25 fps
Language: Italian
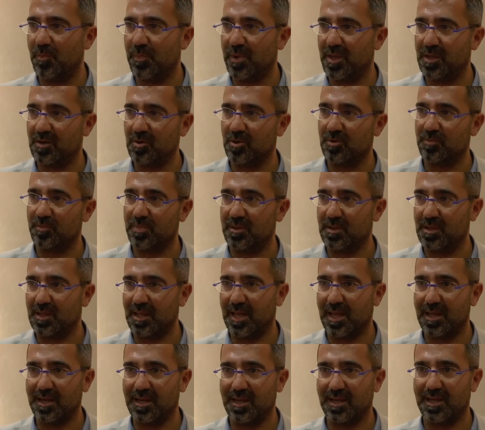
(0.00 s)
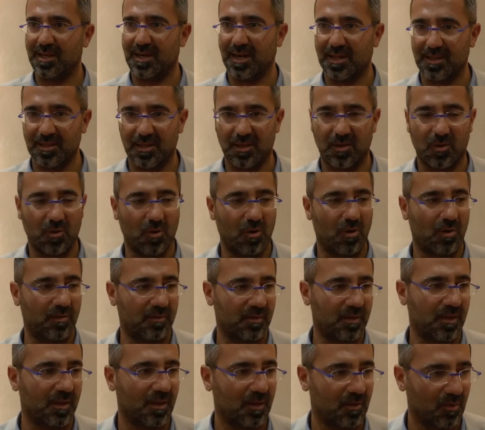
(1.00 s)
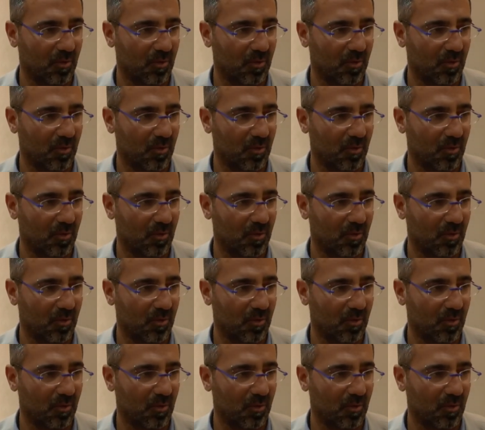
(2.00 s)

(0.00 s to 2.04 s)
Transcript: per ospitare grandi cose